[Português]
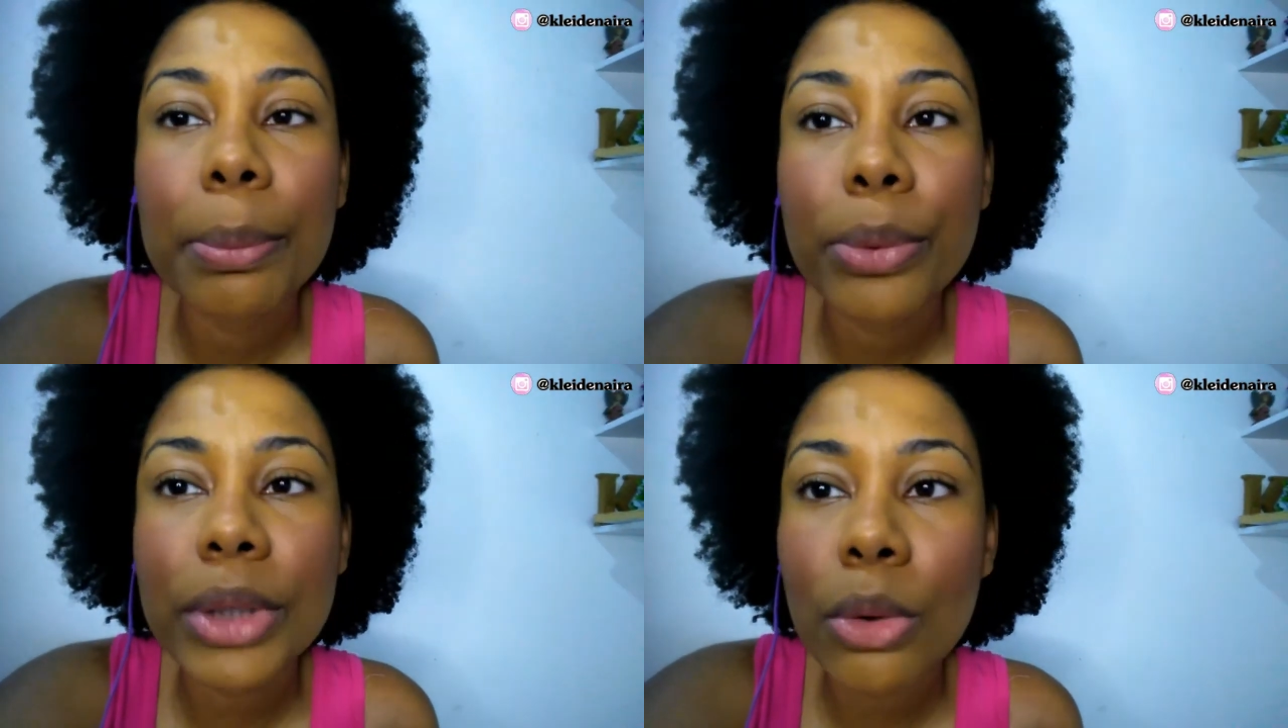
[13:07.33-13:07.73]

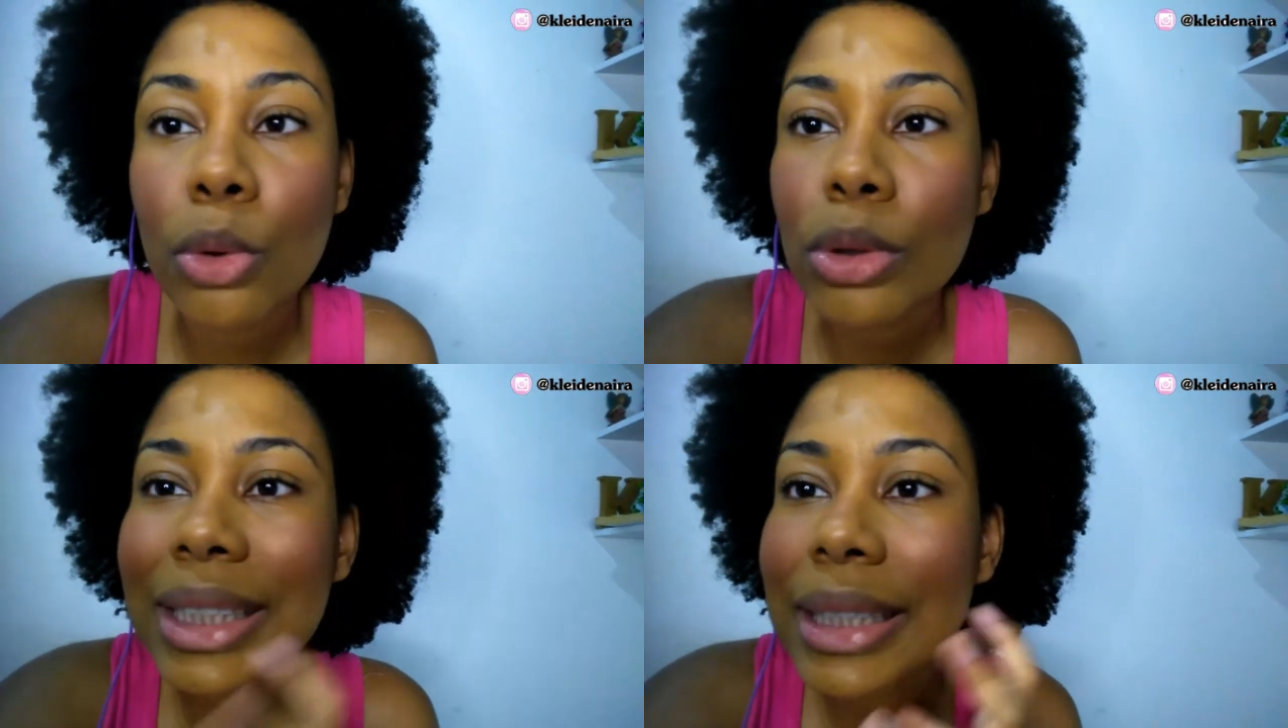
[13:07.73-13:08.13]
porque eu
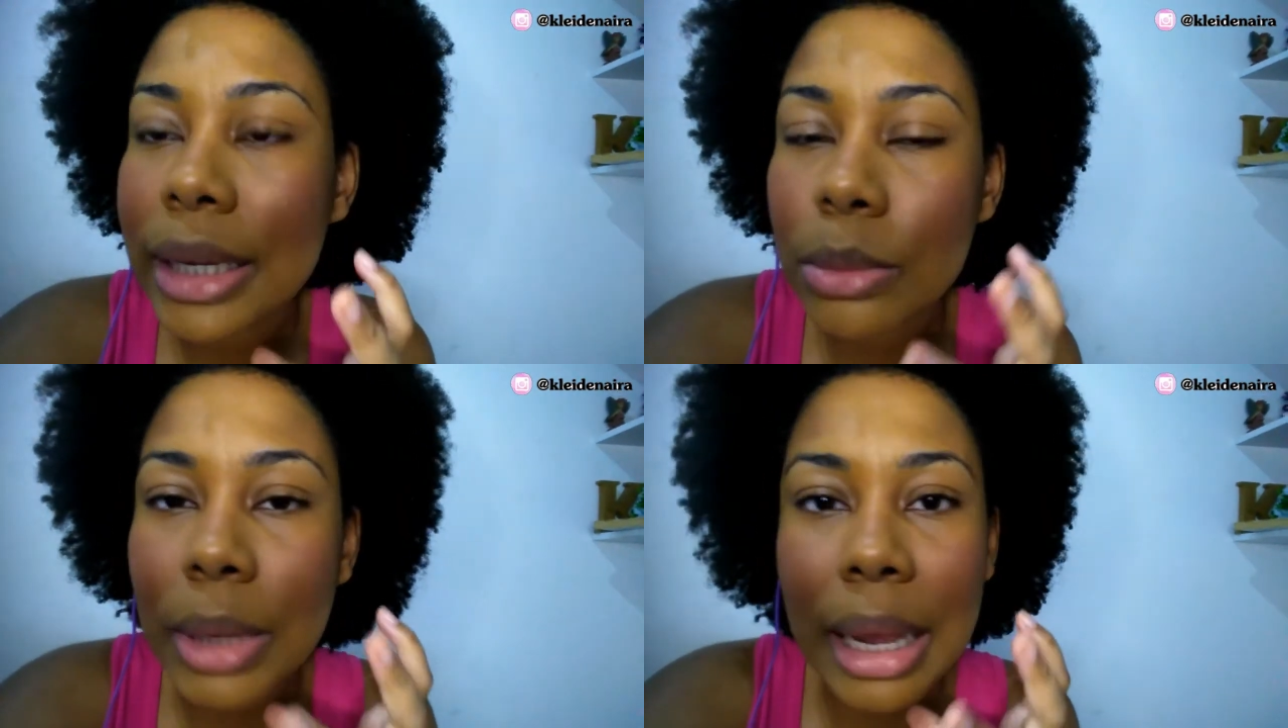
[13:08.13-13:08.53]

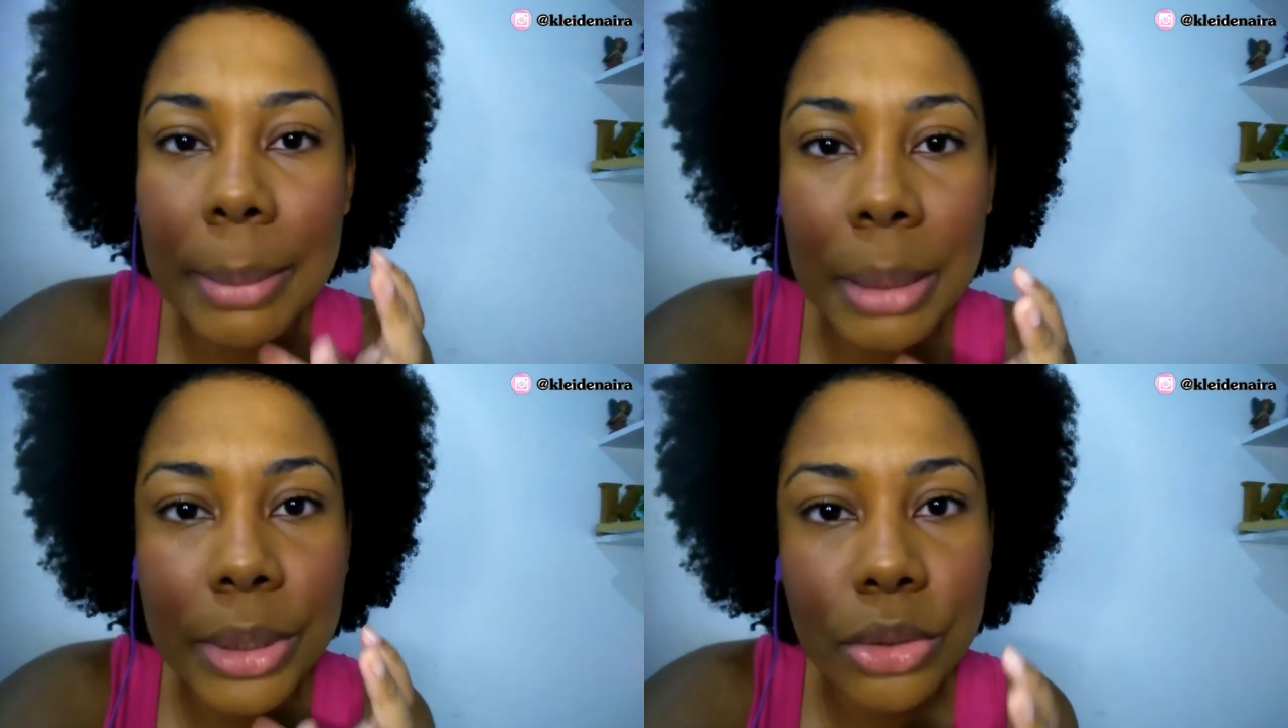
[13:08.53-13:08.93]
gostei do
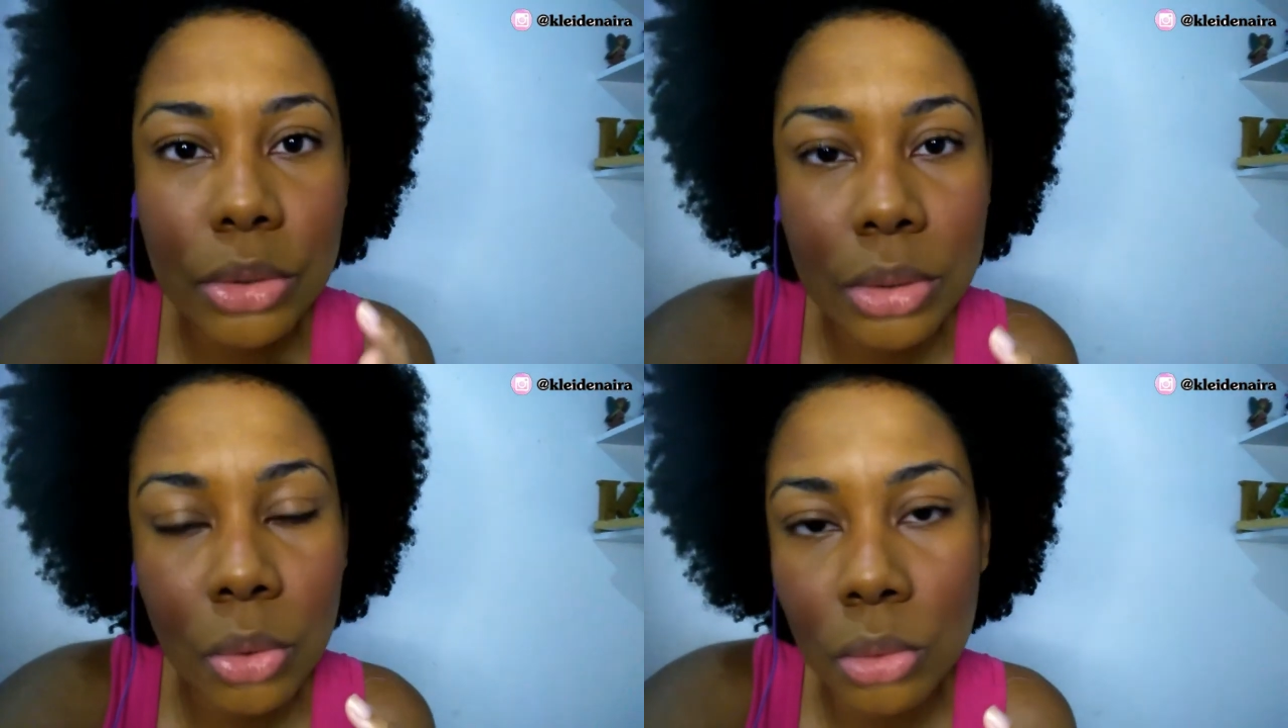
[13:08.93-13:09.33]
acabamento,
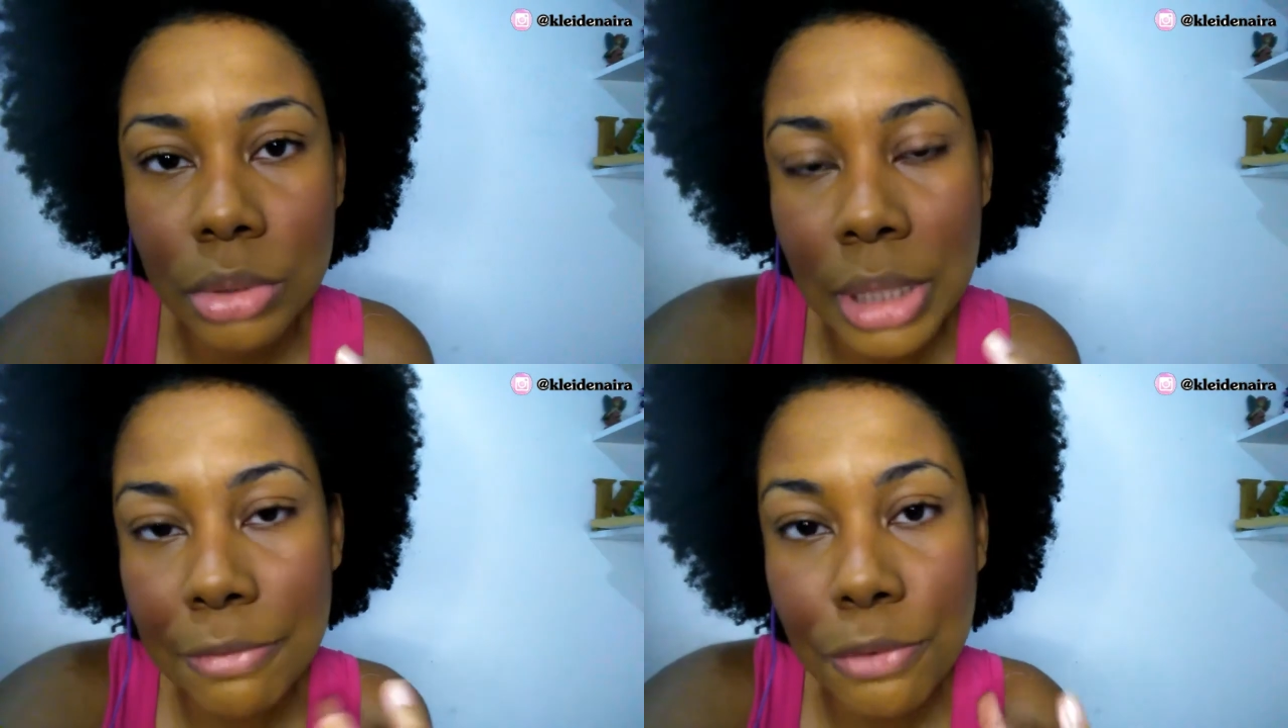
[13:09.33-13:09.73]

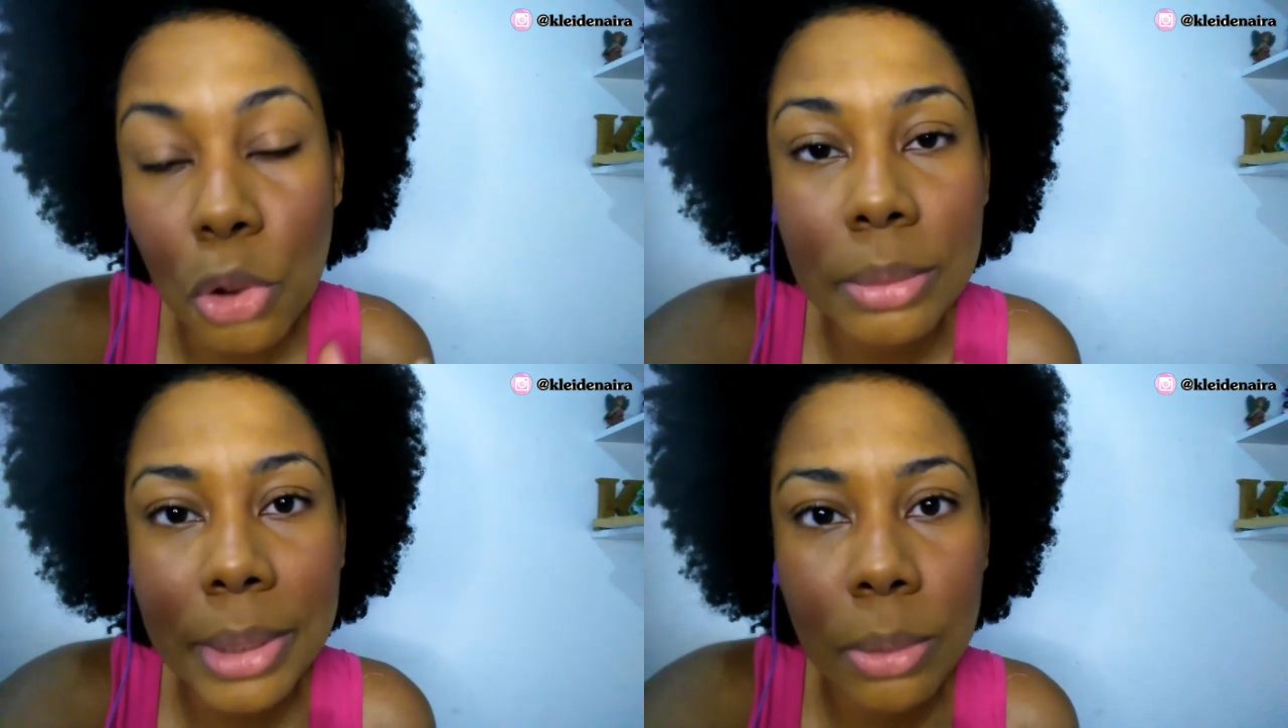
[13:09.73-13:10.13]
da
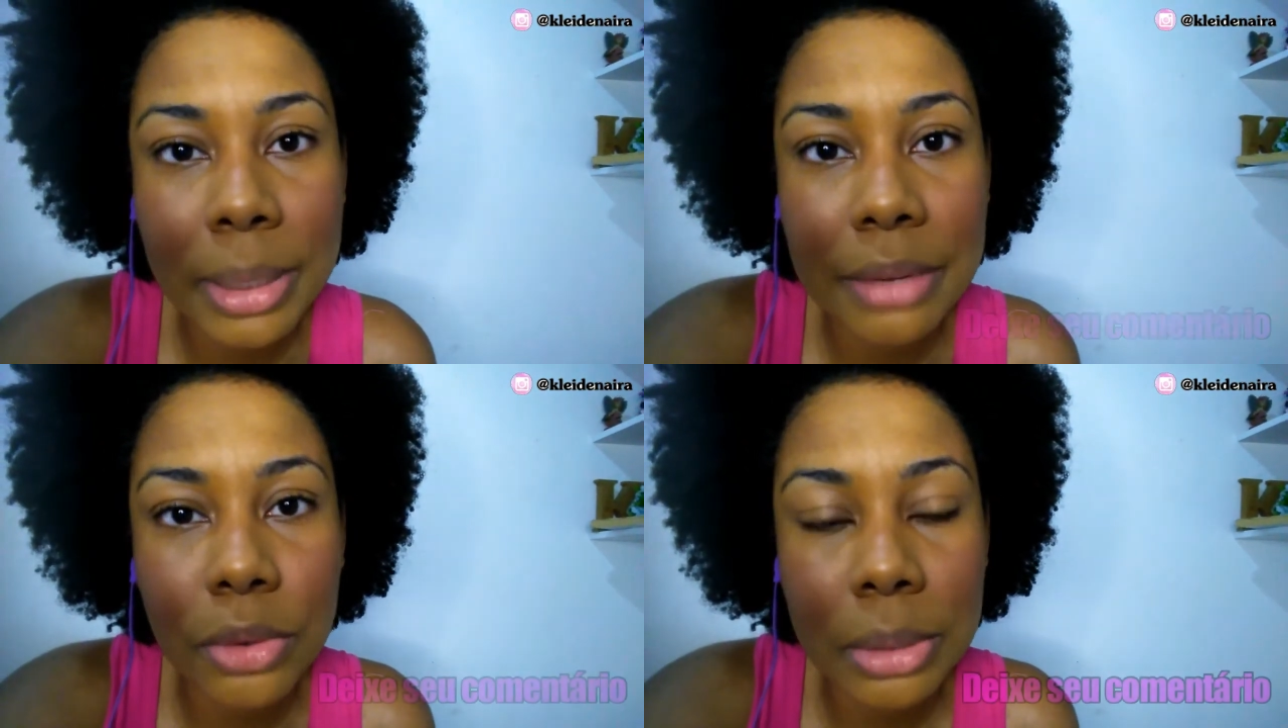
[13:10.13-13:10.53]
forma
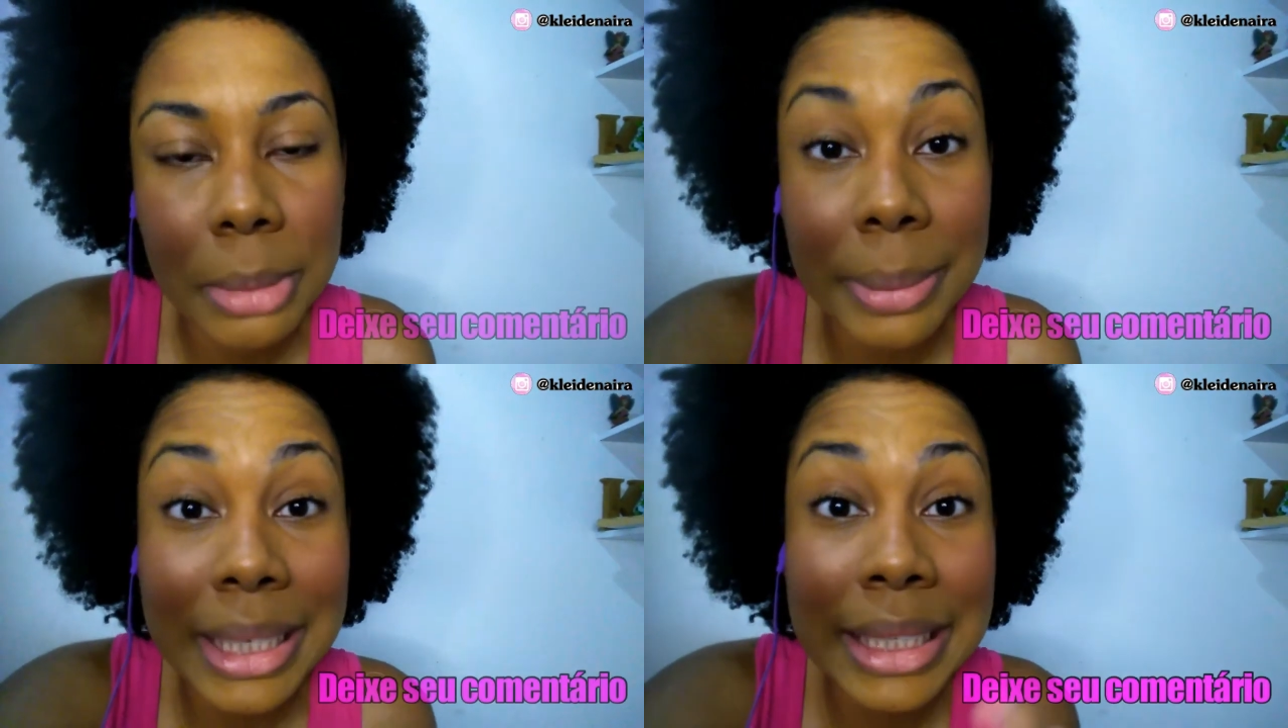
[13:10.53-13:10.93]
como ela ficou na
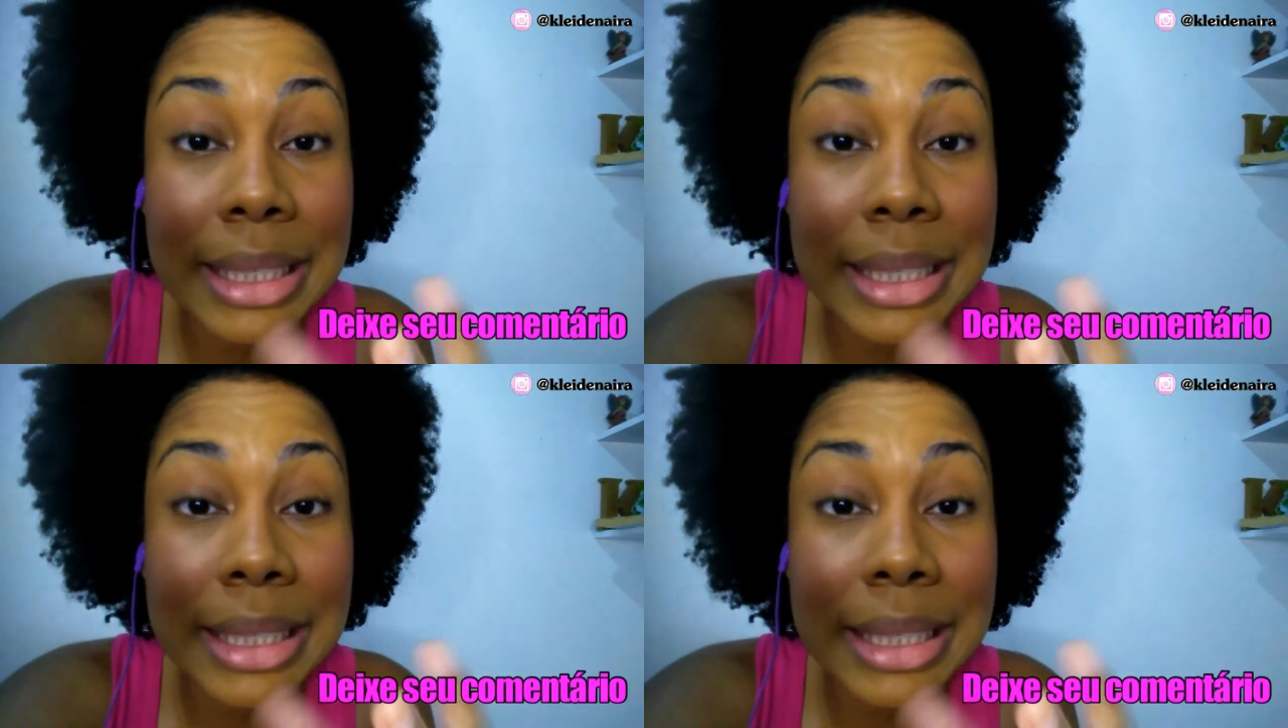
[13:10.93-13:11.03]
minha pele,